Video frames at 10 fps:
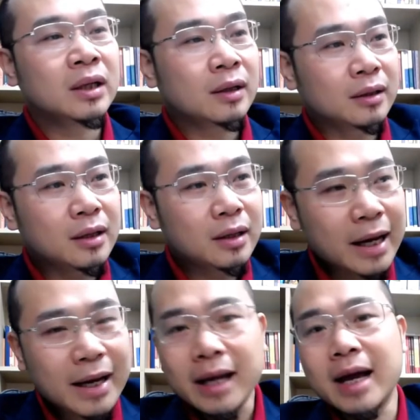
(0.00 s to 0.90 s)
Thì
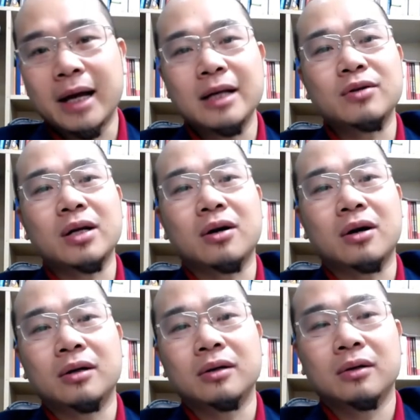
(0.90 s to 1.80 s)
cái ngành nghề kinh doanh
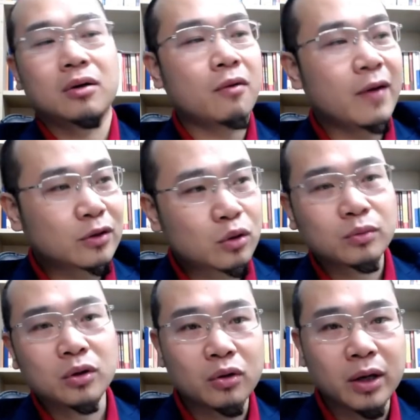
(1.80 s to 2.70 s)
đó nó phải giúp
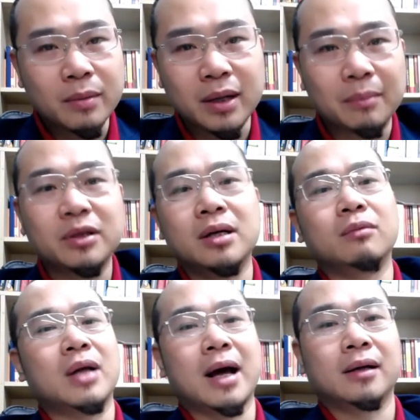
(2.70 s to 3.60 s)
cho tôi kiếm được năm mươi triệu
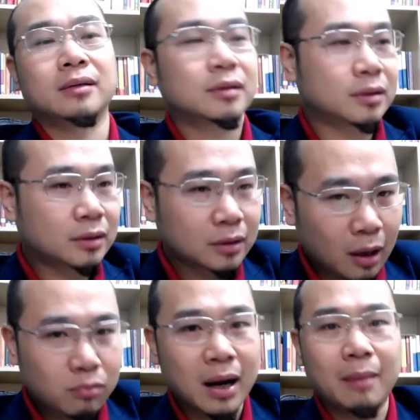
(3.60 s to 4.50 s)
một tháng.
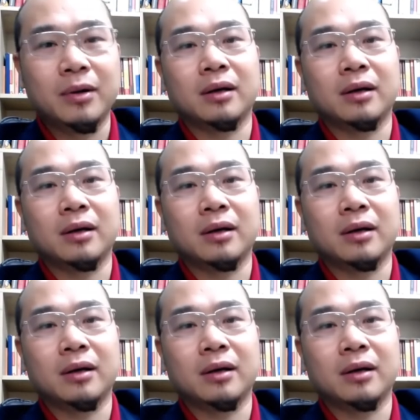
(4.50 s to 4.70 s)
Không làm được,